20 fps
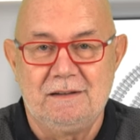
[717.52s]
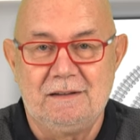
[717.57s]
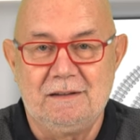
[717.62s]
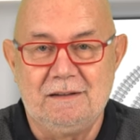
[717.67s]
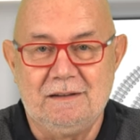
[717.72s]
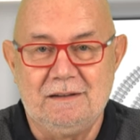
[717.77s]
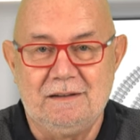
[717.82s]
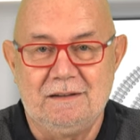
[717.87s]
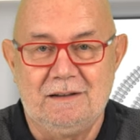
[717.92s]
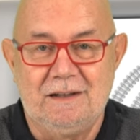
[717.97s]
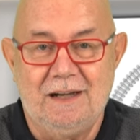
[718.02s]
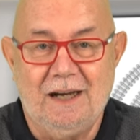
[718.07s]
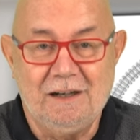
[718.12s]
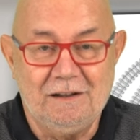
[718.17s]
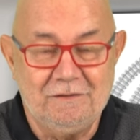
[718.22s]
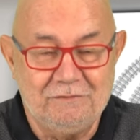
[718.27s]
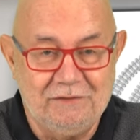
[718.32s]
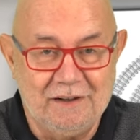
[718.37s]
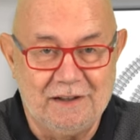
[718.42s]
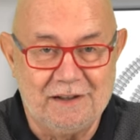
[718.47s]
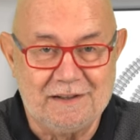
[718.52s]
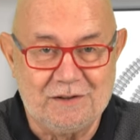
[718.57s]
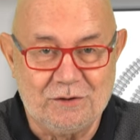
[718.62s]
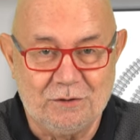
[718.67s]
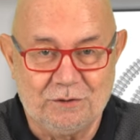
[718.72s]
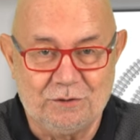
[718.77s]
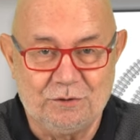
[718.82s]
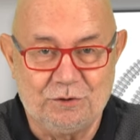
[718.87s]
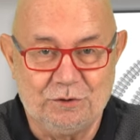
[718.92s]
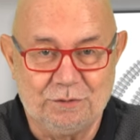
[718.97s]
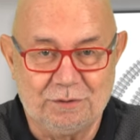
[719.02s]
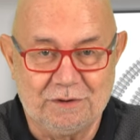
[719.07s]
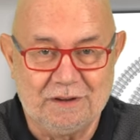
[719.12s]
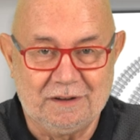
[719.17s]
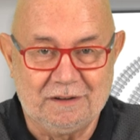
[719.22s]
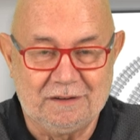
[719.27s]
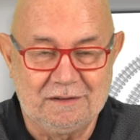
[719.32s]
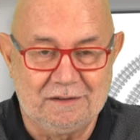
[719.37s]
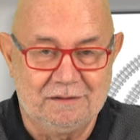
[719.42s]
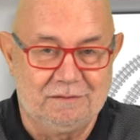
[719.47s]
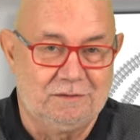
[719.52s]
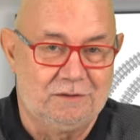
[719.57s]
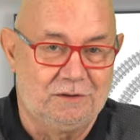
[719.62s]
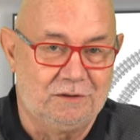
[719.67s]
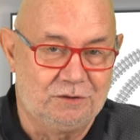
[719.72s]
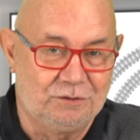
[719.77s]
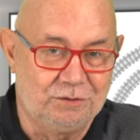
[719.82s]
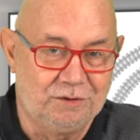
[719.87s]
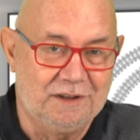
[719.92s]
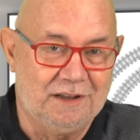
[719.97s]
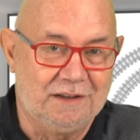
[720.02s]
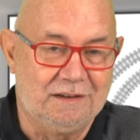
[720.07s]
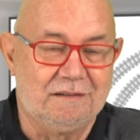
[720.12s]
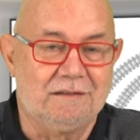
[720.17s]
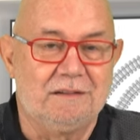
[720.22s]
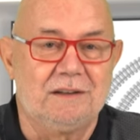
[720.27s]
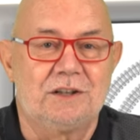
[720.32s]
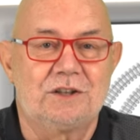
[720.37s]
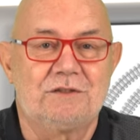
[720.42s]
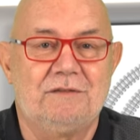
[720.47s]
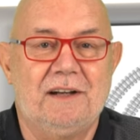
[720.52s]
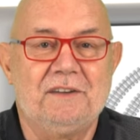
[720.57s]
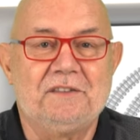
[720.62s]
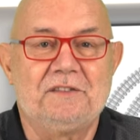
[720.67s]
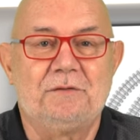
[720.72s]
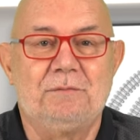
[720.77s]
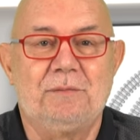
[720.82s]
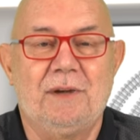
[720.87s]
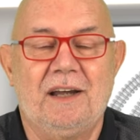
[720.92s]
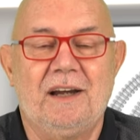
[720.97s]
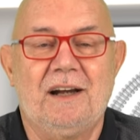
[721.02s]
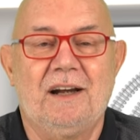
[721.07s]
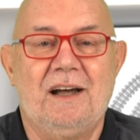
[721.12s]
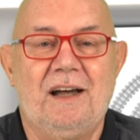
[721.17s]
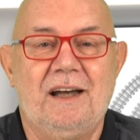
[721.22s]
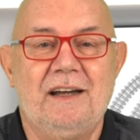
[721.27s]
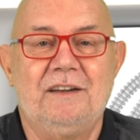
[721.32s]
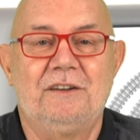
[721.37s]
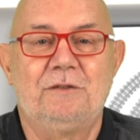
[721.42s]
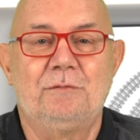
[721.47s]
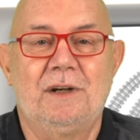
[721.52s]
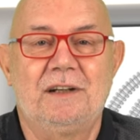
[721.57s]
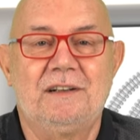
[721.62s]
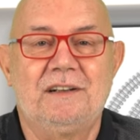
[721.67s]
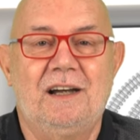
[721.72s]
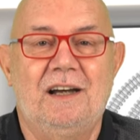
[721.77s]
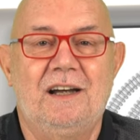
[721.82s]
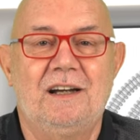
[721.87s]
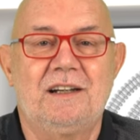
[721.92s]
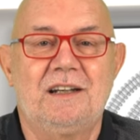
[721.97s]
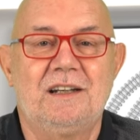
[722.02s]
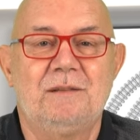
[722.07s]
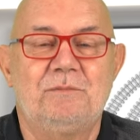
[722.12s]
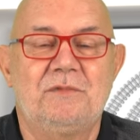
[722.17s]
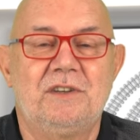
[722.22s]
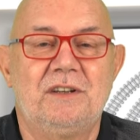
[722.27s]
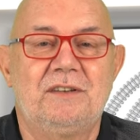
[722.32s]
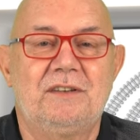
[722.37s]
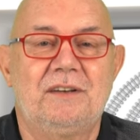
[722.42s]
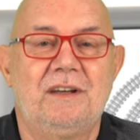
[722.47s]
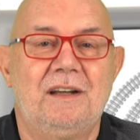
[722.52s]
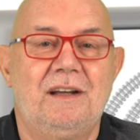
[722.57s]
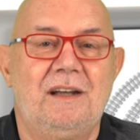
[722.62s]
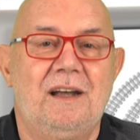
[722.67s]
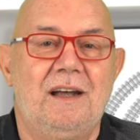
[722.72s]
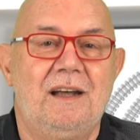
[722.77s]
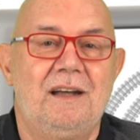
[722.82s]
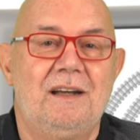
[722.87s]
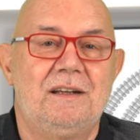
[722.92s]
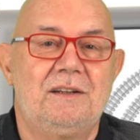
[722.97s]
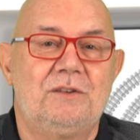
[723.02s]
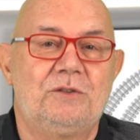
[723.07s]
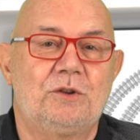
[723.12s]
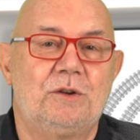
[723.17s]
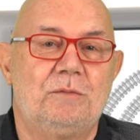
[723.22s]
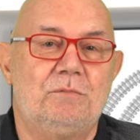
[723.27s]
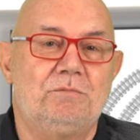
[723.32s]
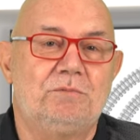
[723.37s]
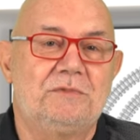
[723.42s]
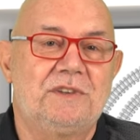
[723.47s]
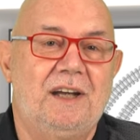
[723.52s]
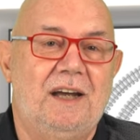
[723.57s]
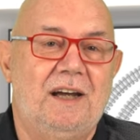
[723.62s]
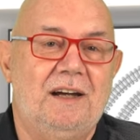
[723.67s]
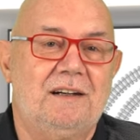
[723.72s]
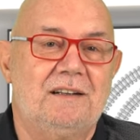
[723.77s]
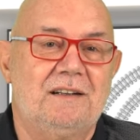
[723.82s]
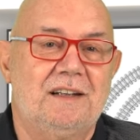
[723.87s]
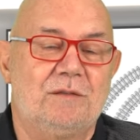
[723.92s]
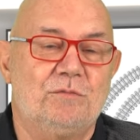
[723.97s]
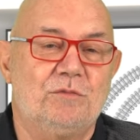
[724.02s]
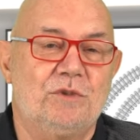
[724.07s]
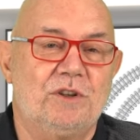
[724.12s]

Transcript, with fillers: Die Langversion übrigens zu den Schwarzenberger Eisenbahntagen gibt es zum Tag der